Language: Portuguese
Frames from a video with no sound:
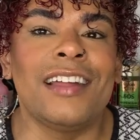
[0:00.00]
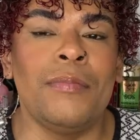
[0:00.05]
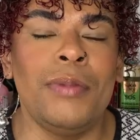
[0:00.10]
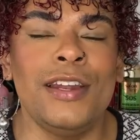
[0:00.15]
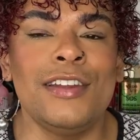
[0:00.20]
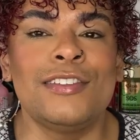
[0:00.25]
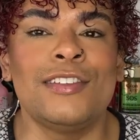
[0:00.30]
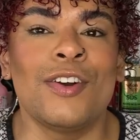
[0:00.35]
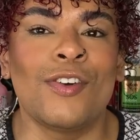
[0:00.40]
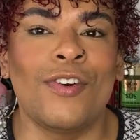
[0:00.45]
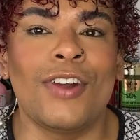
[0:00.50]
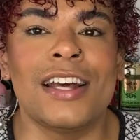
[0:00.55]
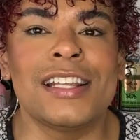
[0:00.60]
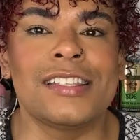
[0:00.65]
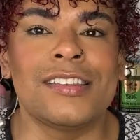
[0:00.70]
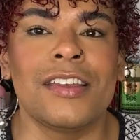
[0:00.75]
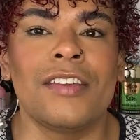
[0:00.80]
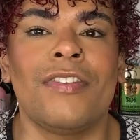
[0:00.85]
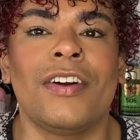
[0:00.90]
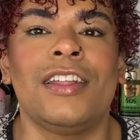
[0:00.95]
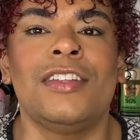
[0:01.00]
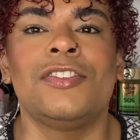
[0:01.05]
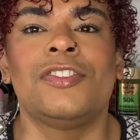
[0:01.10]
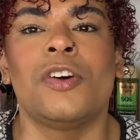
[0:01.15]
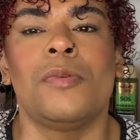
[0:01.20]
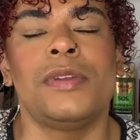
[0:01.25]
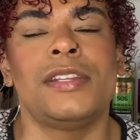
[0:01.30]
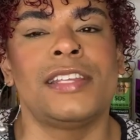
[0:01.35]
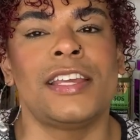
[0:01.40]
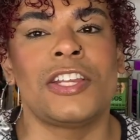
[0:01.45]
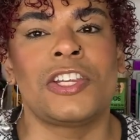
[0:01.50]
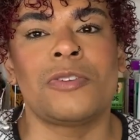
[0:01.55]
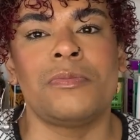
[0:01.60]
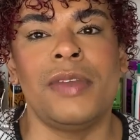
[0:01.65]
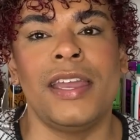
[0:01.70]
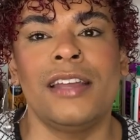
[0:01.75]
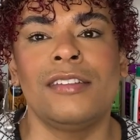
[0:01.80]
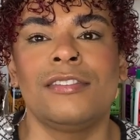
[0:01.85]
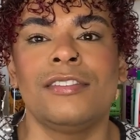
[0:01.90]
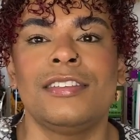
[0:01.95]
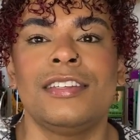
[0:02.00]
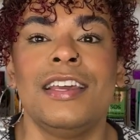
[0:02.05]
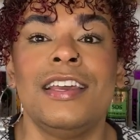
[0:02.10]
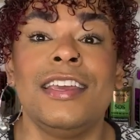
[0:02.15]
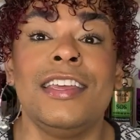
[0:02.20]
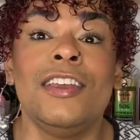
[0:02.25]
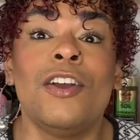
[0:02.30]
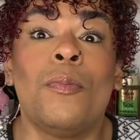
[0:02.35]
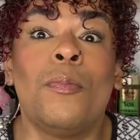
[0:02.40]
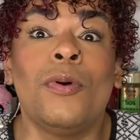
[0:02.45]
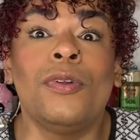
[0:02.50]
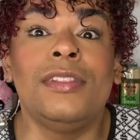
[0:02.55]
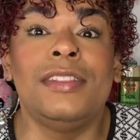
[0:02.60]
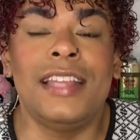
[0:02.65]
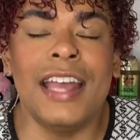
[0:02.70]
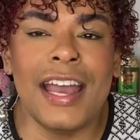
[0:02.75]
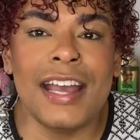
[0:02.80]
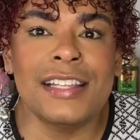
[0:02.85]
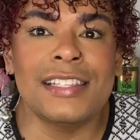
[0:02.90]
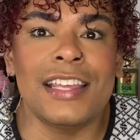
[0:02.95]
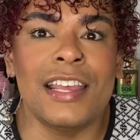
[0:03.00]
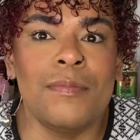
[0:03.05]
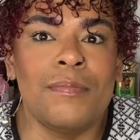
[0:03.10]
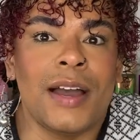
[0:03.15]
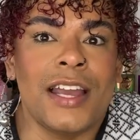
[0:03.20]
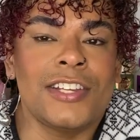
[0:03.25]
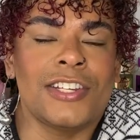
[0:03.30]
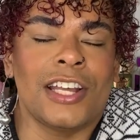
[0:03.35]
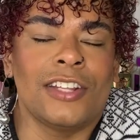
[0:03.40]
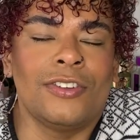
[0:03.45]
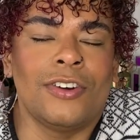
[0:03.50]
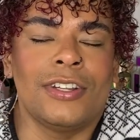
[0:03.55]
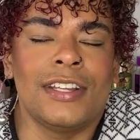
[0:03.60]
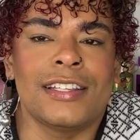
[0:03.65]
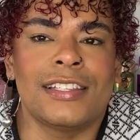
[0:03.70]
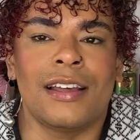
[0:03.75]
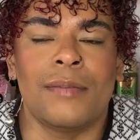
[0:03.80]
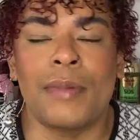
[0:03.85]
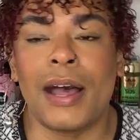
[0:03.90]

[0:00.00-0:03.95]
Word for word: abrindo seu coração e falando sobre sentimentos e eu pudesse ser embaixador dessa